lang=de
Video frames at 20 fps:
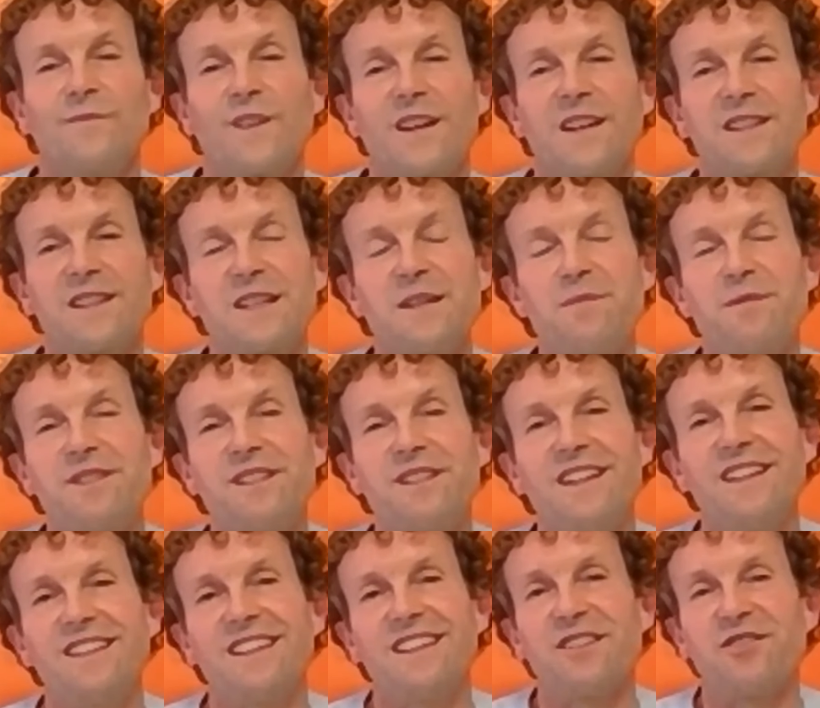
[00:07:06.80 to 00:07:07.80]
Es gibt
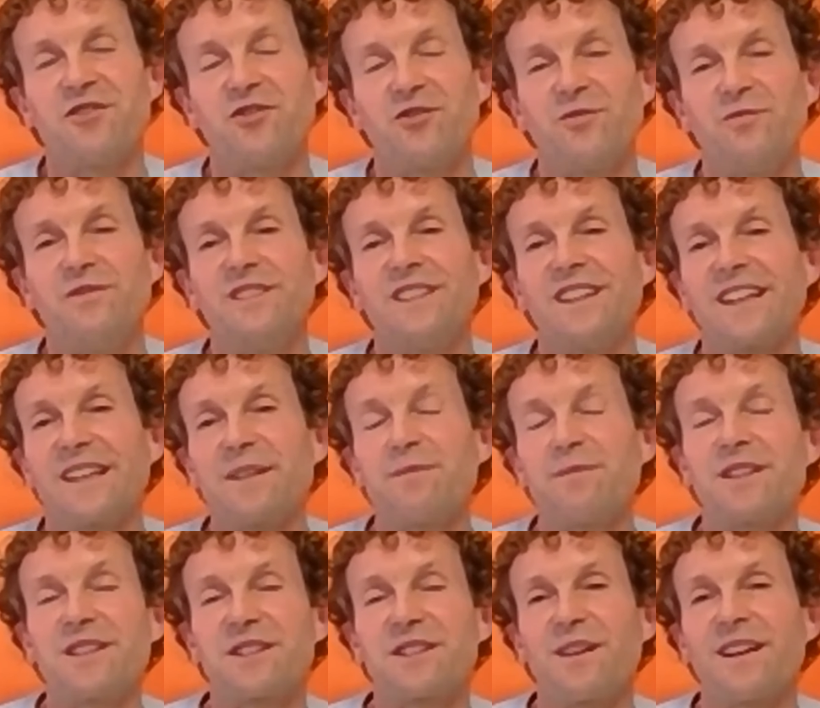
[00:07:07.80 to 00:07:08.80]
jede Stunde
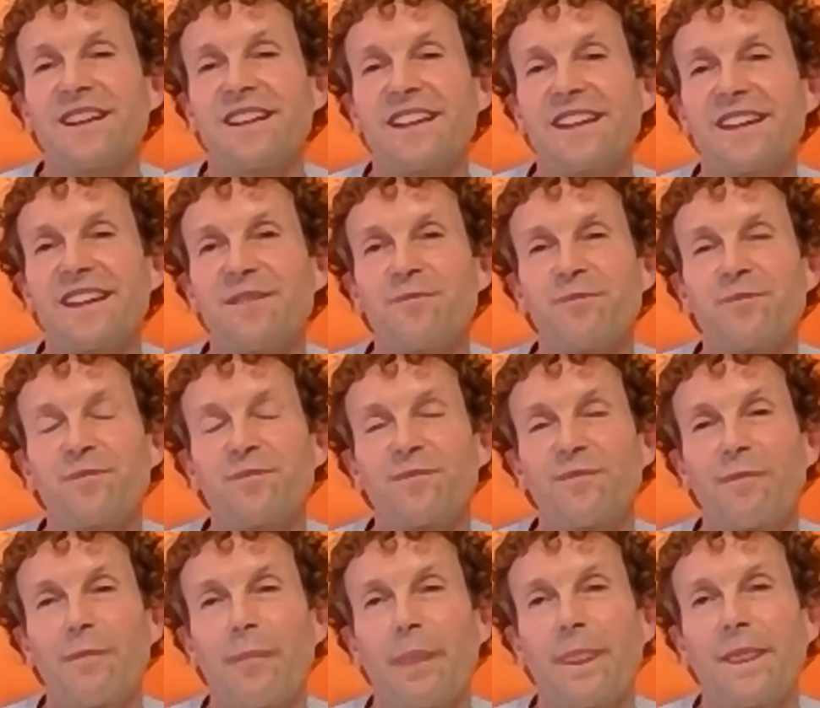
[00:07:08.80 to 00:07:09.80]
gibt es so eine,
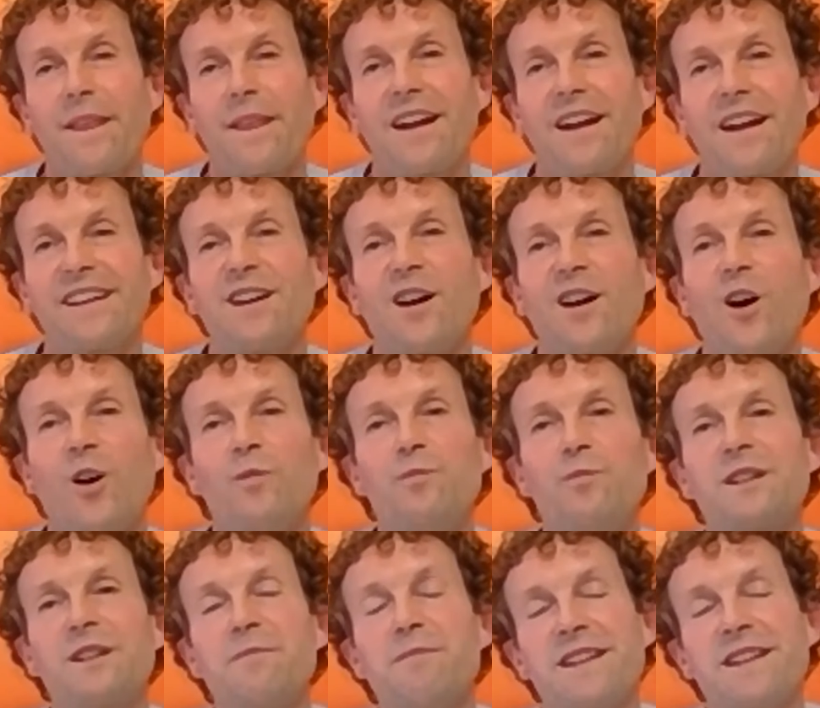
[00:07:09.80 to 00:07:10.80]
eine
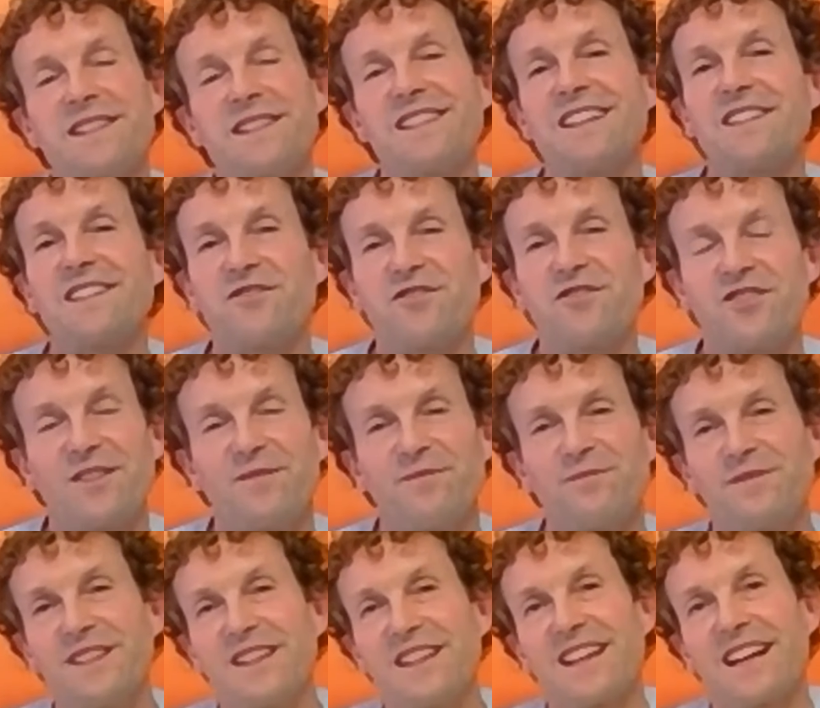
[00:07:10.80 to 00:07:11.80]
Hauptmessage,
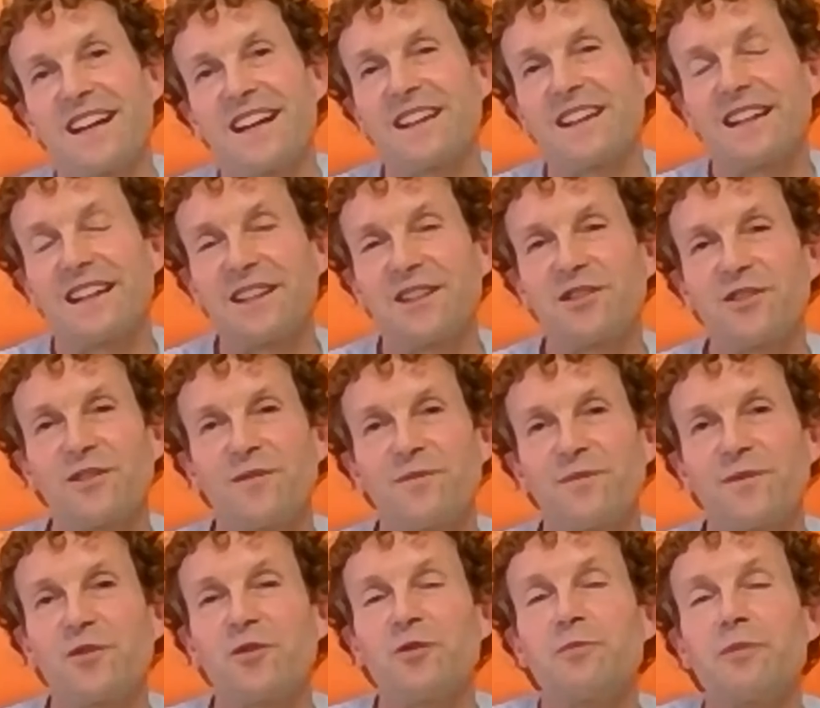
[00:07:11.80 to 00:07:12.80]
die ich eigentlich
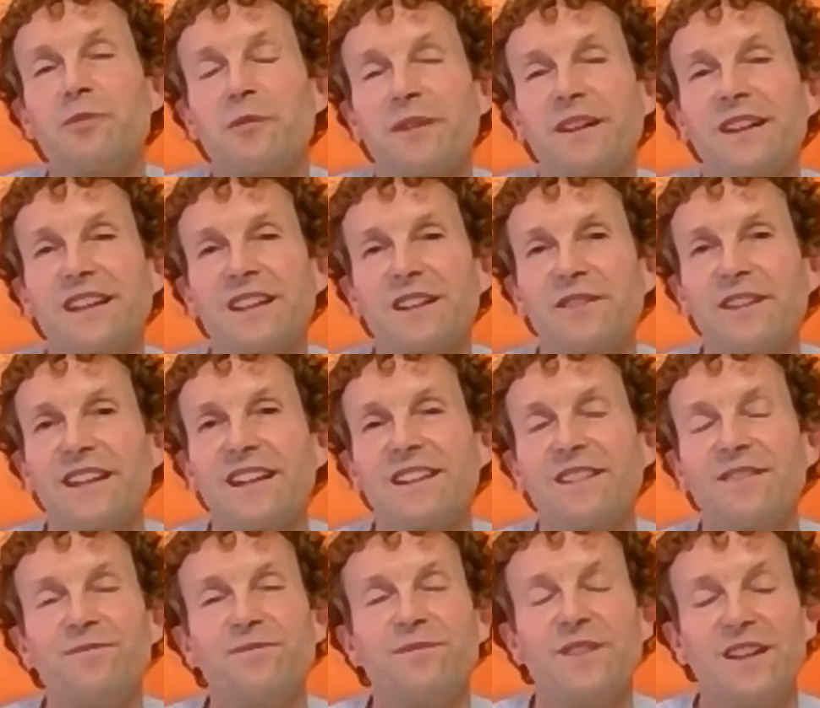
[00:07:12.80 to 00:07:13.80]
rüberbringen will,
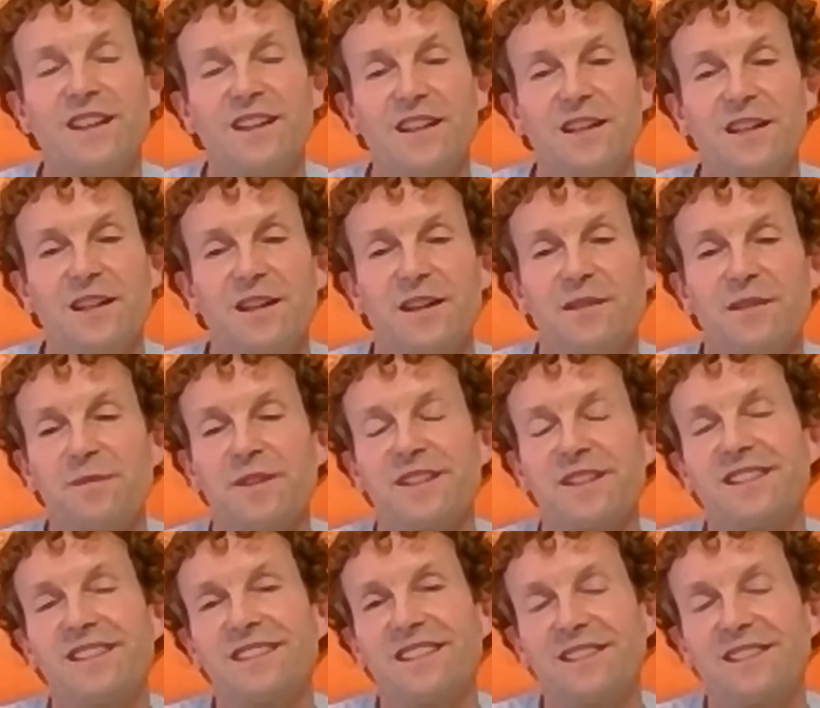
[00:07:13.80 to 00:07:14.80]

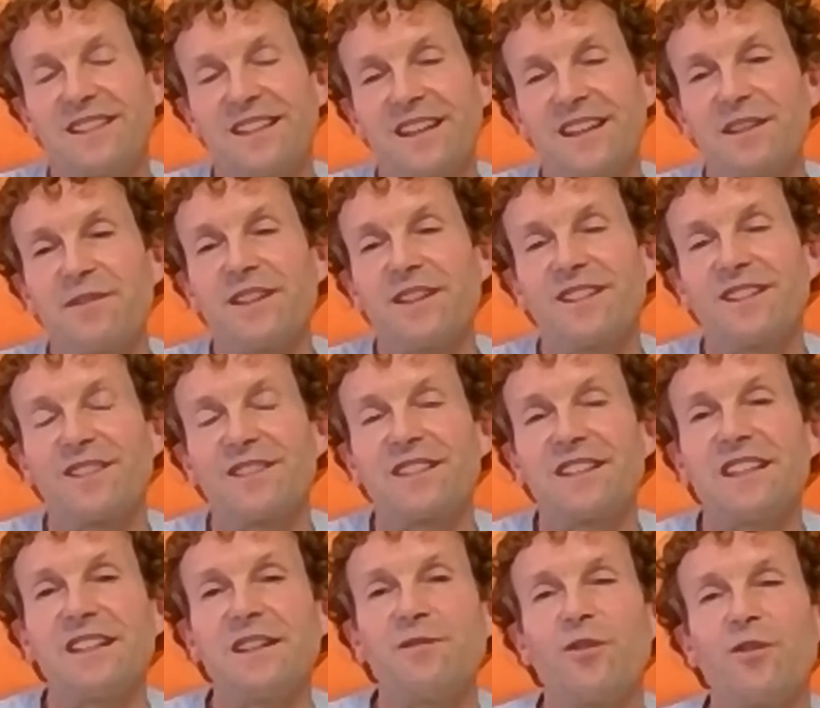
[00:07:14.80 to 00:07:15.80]
mit der wir dann
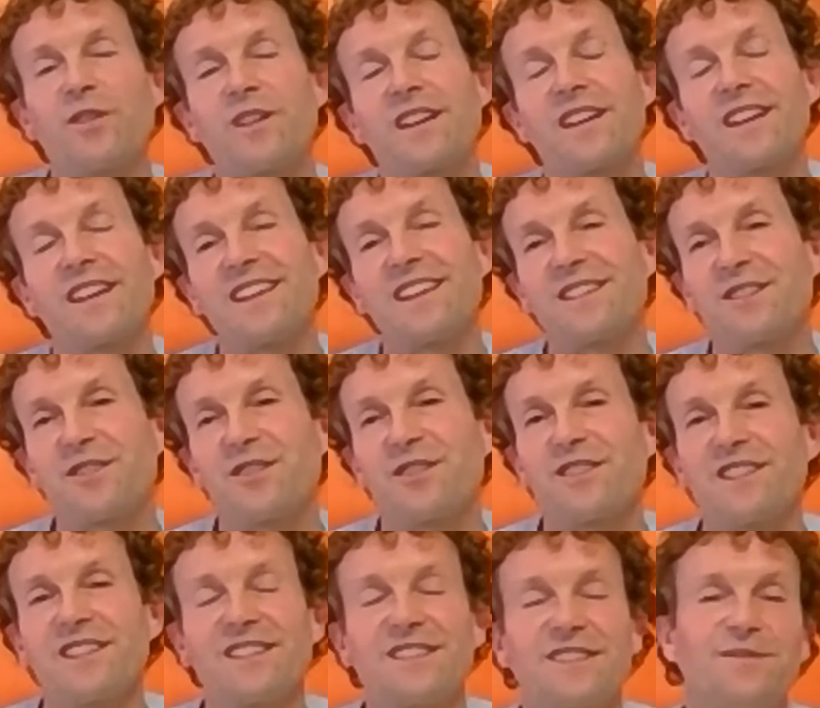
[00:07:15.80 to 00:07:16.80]
in die Woche gehen
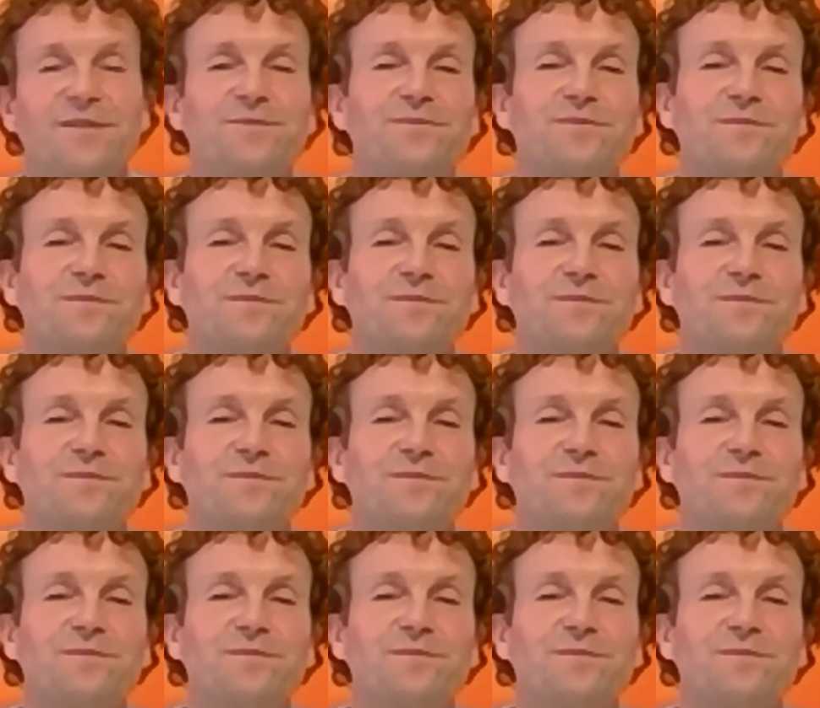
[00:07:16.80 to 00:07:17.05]
können.